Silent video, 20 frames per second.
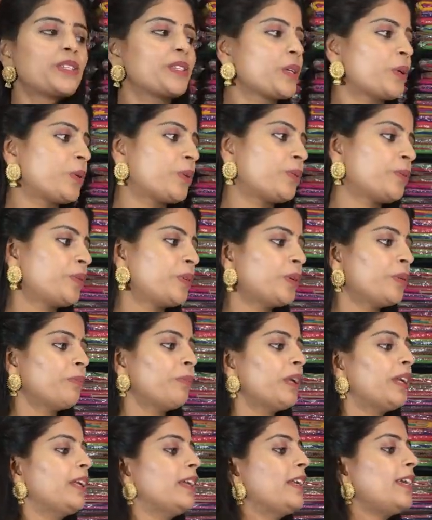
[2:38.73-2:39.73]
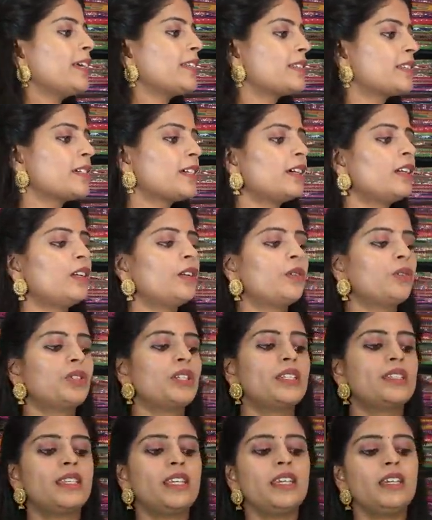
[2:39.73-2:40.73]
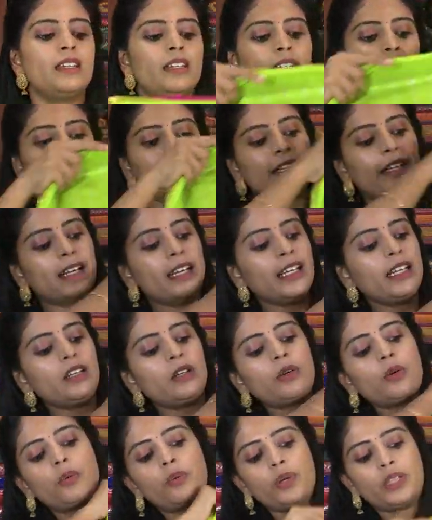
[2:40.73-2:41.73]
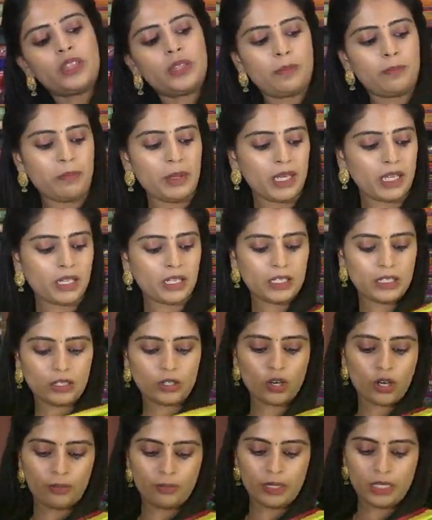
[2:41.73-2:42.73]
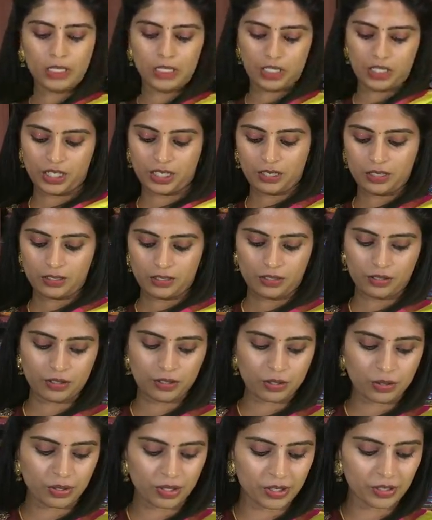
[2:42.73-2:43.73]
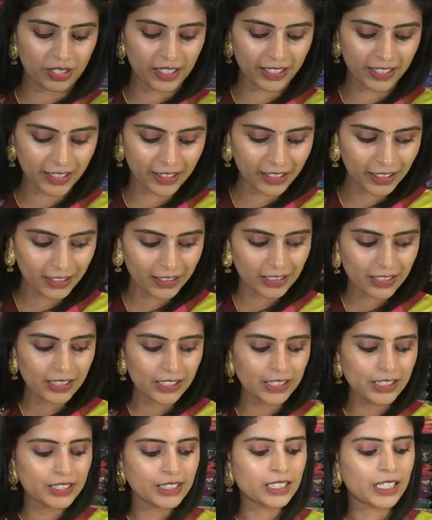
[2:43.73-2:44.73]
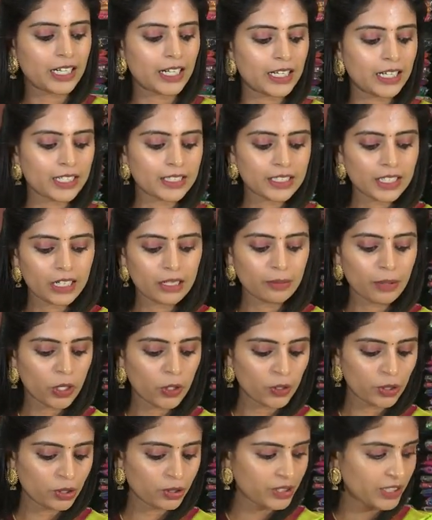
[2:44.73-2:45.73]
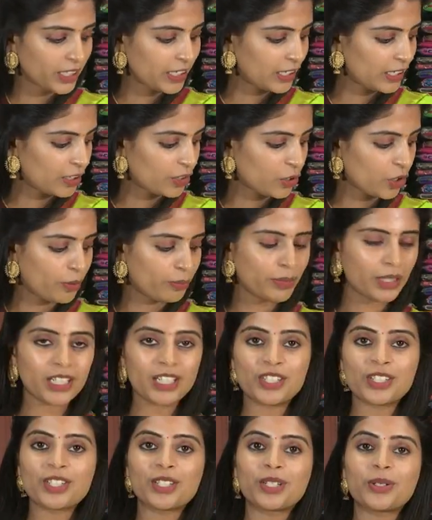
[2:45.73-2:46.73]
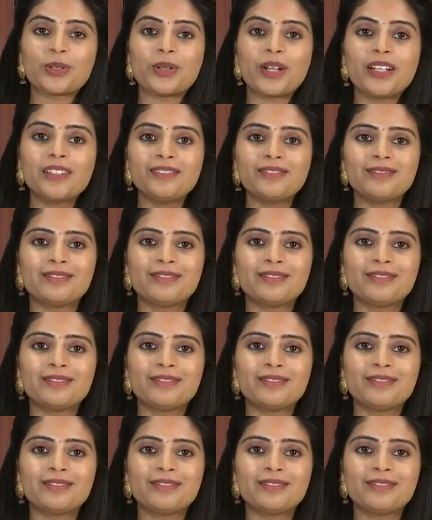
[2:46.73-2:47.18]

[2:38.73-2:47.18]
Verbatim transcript: సో మన నెక్స్ట్ కలర్ వచ్చేసి గ్రీన్ విత్ పింక్ కలర్ కాంబినేషన్ చూస్తున్నారు కదా చాలా చాలా బాగుంటుంది కలర్ కాంబినేషన్ కూడా